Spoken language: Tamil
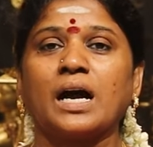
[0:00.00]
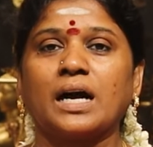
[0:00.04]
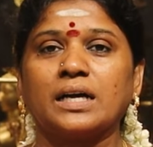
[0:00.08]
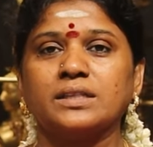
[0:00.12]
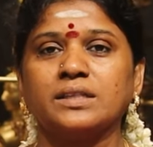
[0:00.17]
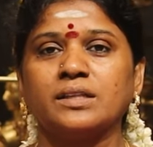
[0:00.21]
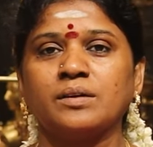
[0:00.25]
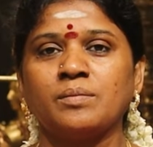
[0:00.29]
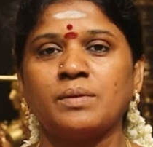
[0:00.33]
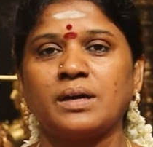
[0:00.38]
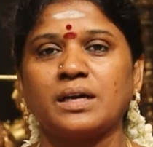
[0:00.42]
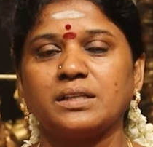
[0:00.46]

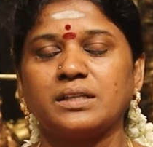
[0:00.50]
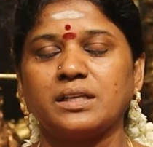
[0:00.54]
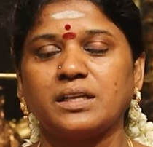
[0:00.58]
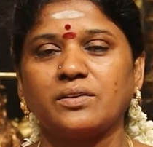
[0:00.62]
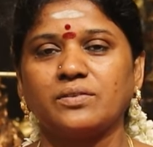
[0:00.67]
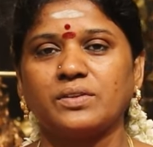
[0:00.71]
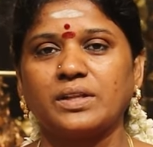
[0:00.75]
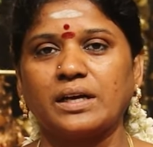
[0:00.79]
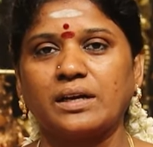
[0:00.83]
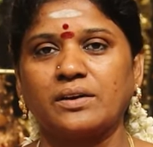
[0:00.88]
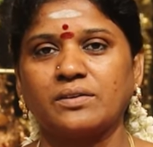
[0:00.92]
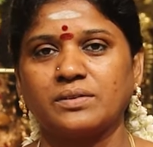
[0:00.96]
அந்த மாதிரி
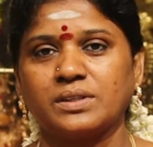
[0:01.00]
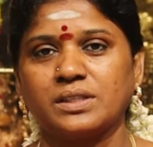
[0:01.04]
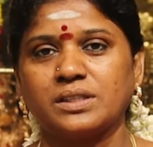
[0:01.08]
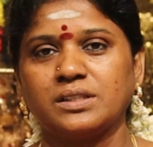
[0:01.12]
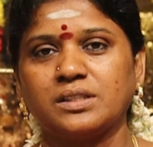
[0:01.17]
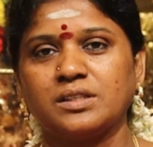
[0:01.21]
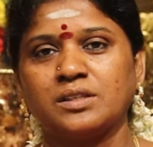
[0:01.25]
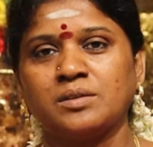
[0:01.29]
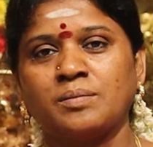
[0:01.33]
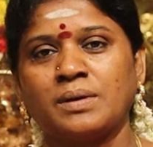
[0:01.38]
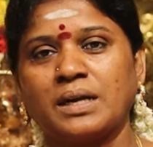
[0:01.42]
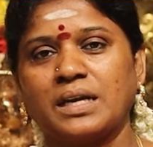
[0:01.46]
தான்
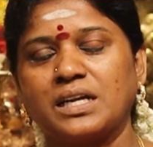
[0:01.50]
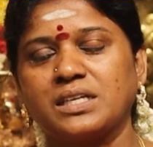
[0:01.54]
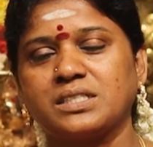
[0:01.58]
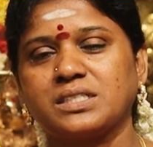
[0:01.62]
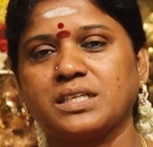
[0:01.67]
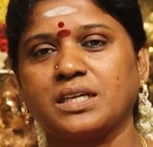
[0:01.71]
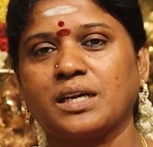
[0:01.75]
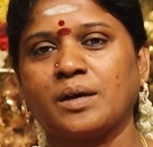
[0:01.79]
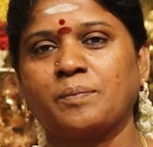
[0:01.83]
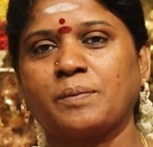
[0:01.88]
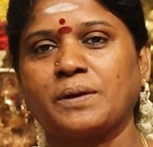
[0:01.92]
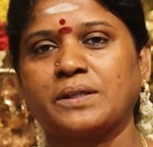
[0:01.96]
வந்து
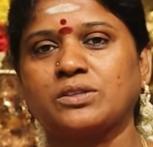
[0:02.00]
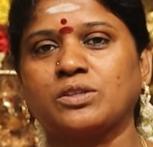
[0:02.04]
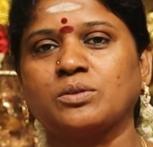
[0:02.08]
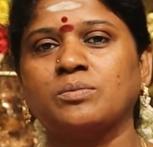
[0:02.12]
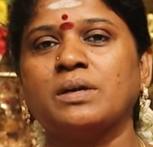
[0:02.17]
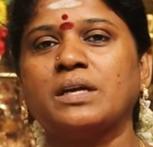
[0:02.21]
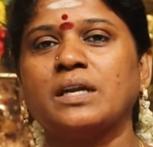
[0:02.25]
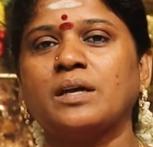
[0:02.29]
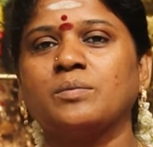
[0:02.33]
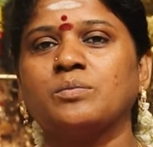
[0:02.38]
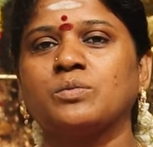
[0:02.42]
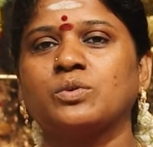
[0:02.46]
மலேசியா
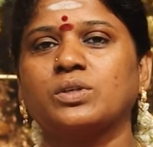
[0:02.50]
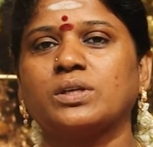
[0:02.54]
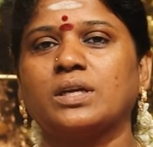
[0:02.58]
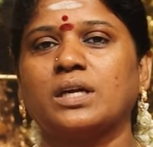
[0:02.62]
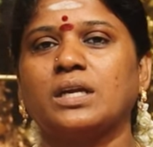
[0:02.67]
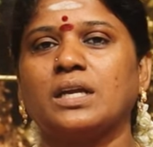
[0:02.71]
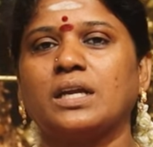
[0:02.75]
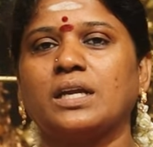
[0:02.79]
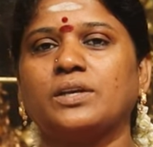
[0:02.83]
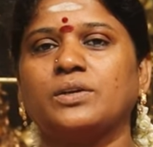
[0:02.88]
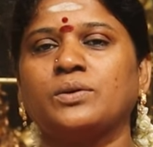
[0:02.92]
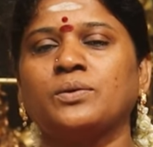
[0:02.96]
பத்துமலை
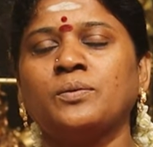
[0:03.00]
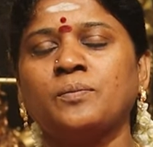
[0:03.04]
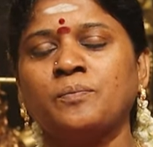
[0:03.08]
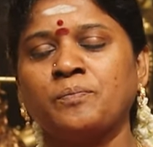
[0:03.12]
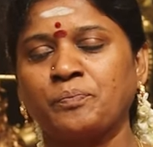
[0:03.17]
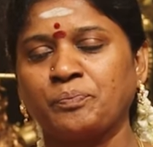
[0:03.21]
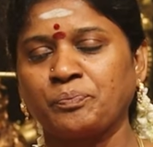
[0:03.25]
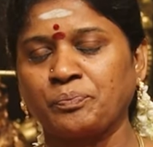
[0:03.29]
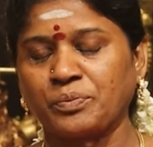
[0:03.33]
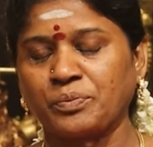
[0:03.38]
முருகன்லேயும்